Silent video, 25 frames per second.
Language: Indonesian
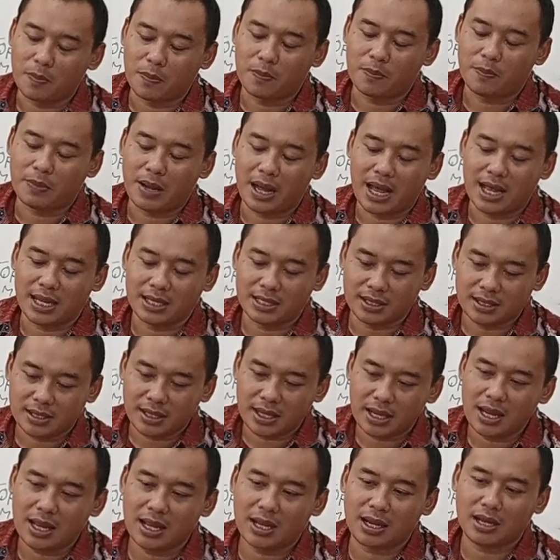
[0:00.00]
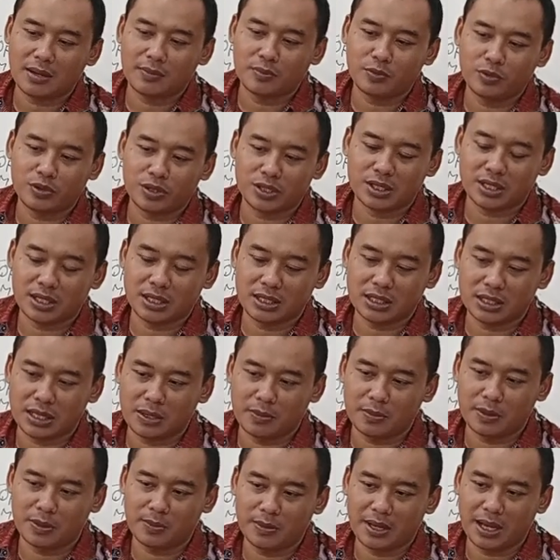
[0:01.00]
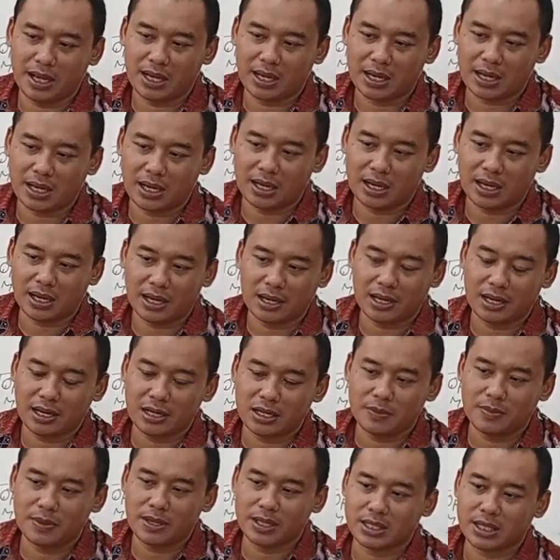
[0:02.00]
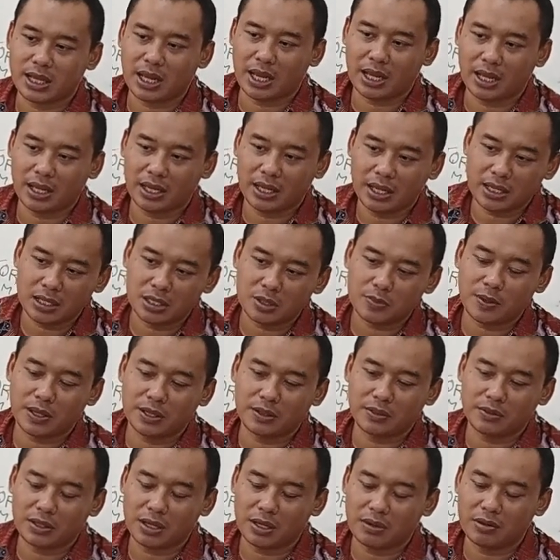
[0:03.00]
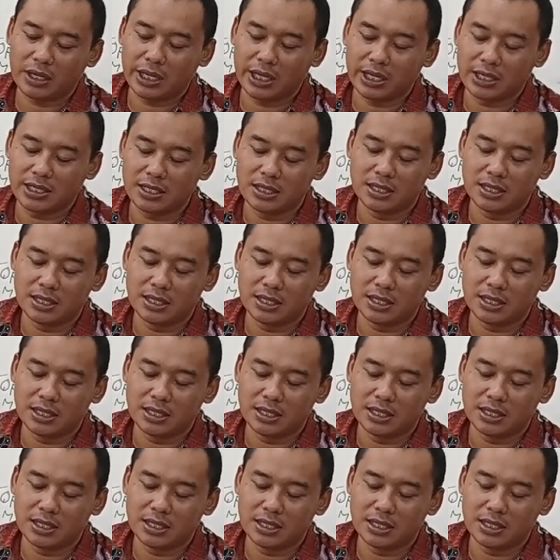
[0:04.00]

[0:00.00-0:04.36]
Ya pastilah kamu kesel sama marah karena dibasahin sepatunya oleh